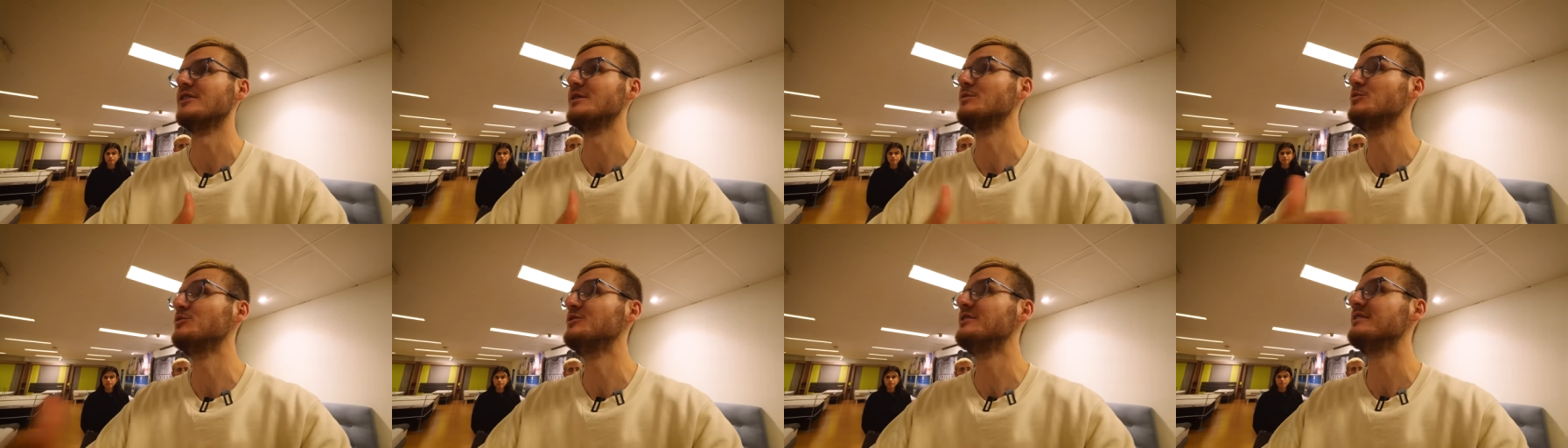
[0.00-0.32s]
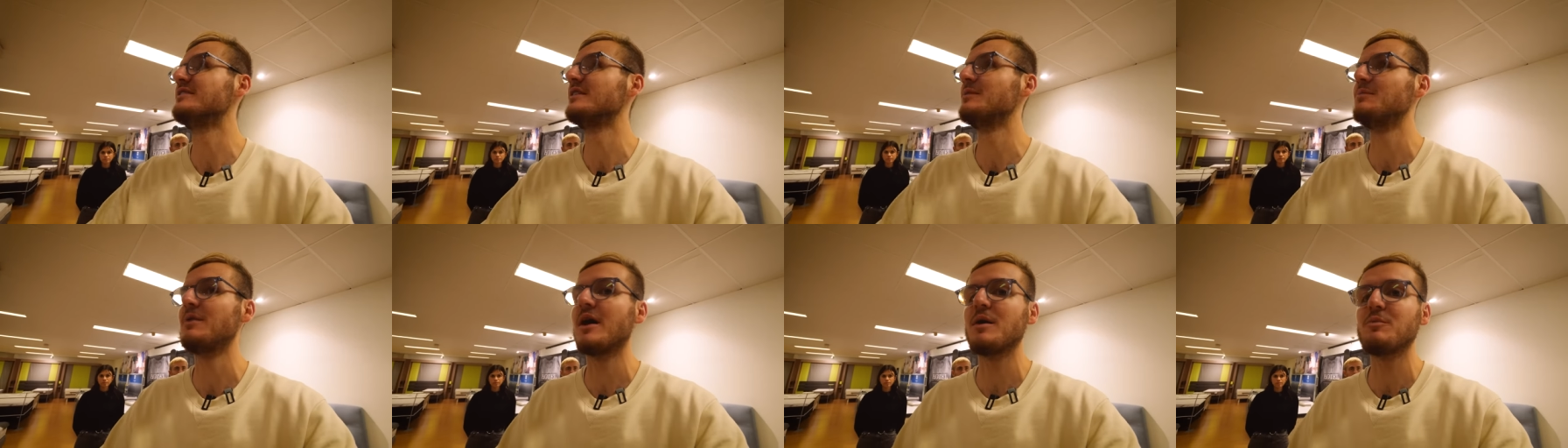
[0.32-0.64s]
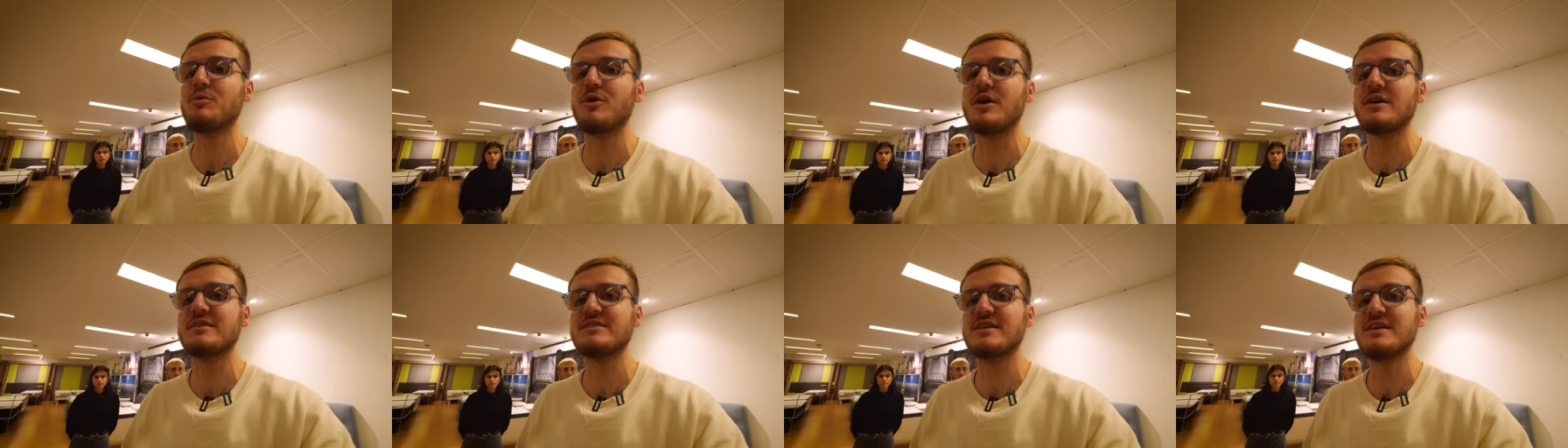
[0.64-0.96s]
immunisée par
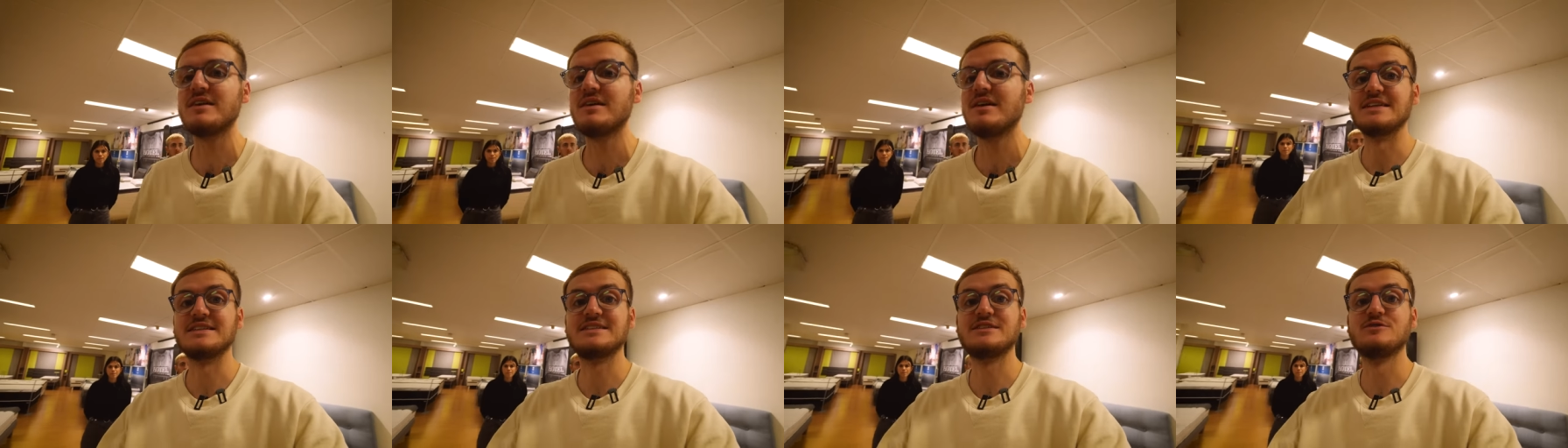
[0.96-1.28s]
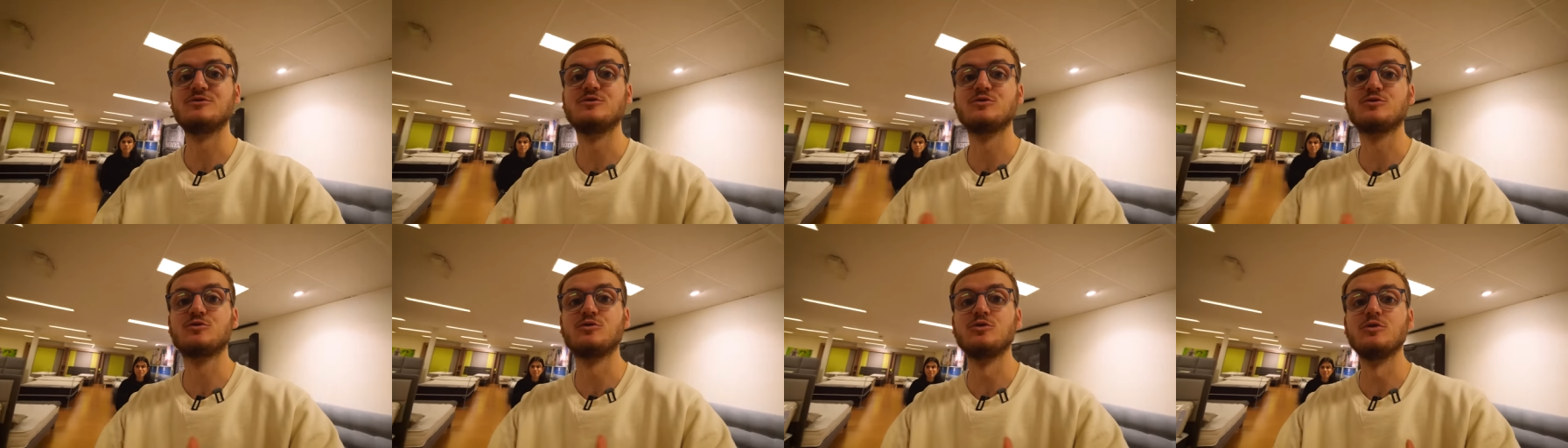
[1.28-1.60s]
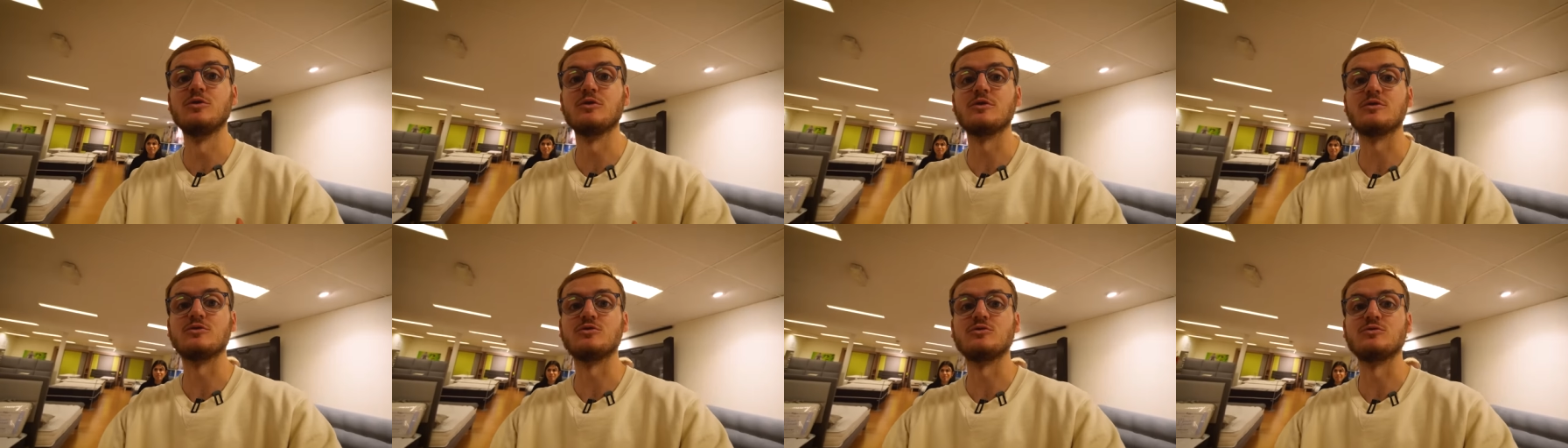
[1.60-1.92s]
rapport à ça et qui du
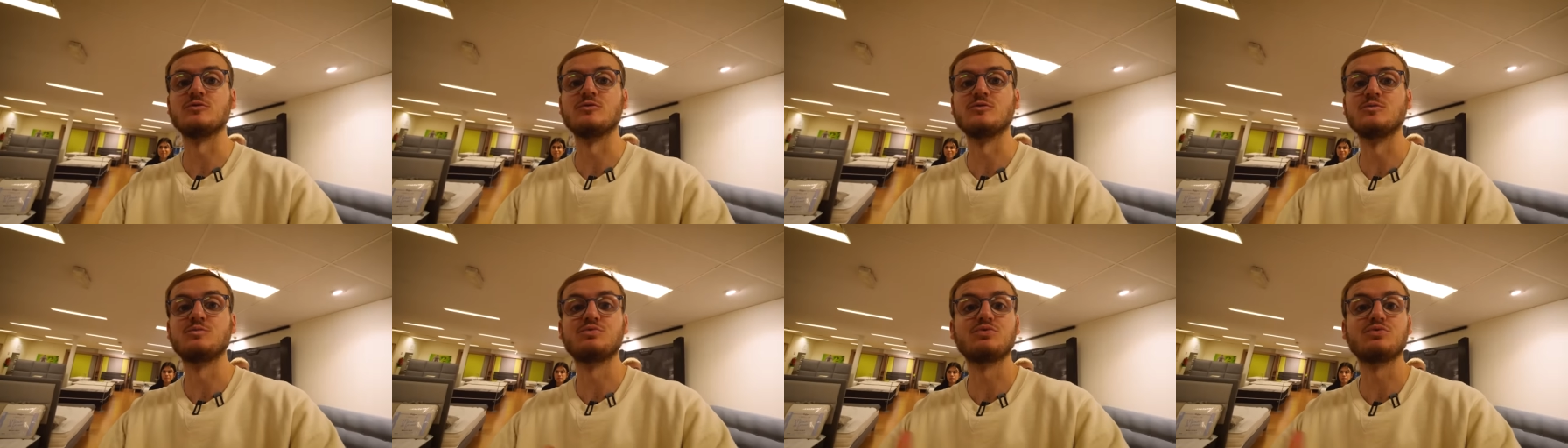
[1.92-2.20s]
coup euh,